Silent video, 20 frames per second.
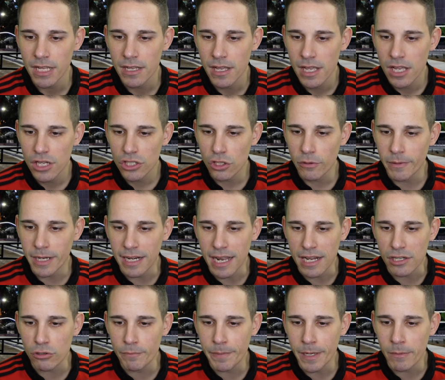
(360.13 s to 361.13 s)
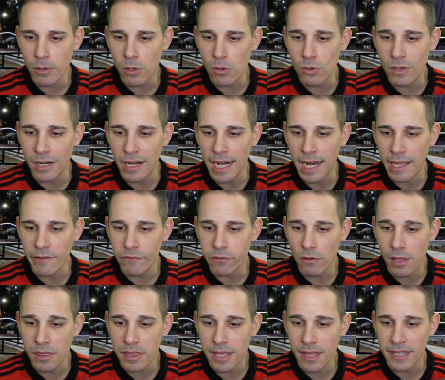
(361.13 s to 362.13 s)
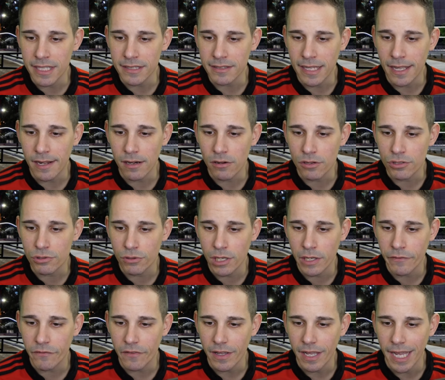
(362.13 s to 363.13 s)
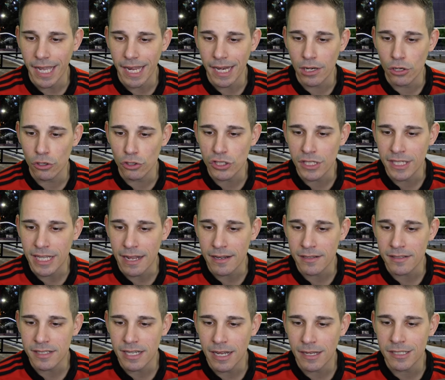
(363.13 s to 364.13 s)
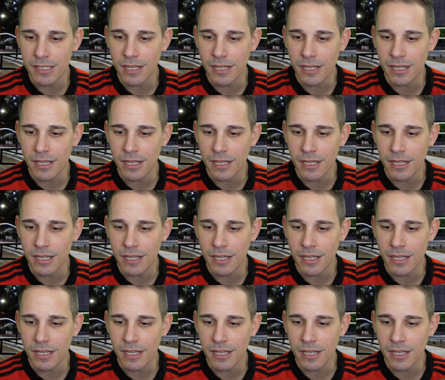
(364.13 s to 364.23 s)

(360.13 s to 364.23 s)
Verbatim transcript: Sobre la Super Bowl, la influencia de Taylor Swift en los Kansas